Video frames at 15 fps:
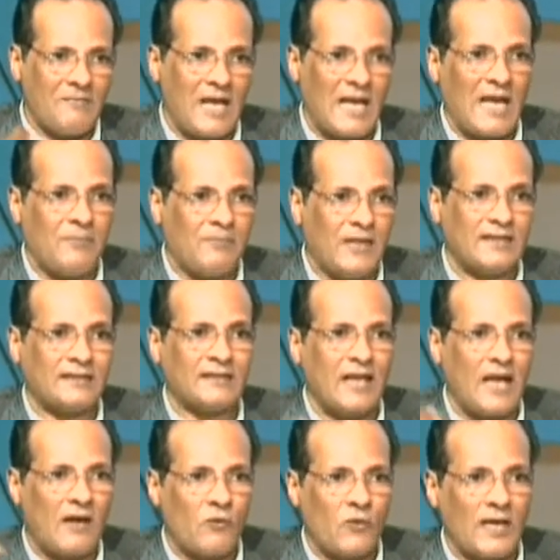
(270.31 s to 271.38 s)
ملعب بس
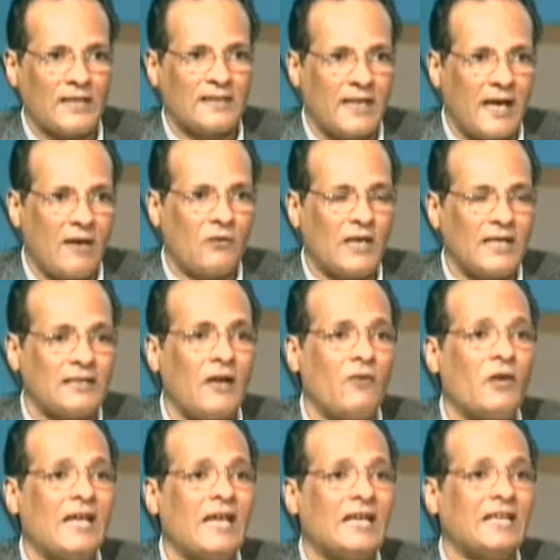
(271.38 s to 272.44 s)
او كذا او كذا
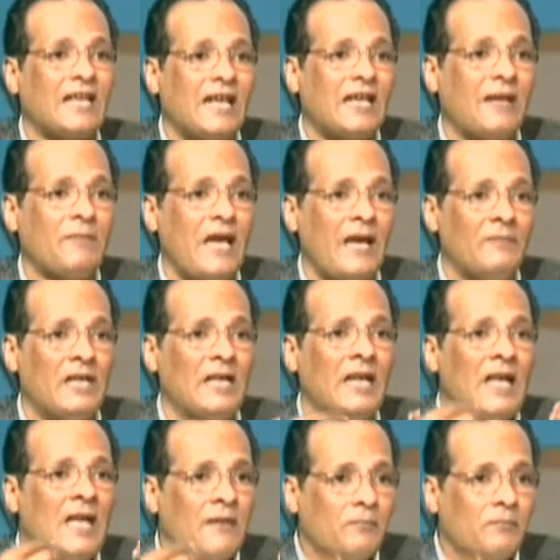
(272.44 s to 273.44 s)
ولكن انا بعمل